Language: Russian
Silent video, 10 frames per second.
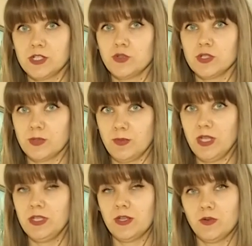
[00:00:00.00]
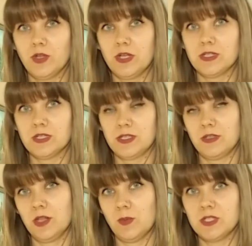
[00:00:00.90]
что Ассамблеи народа
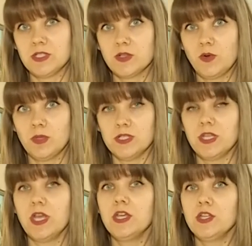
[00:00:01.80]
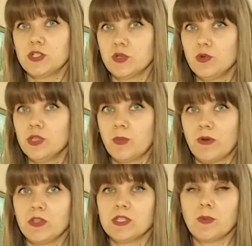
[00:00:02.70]
Казахстана Алматинской области ежегодно
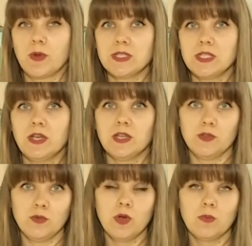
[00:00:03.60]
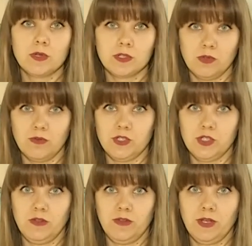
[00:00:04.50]
проводится праздник ко дню пожилого
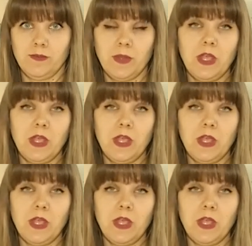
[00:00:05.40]
человека.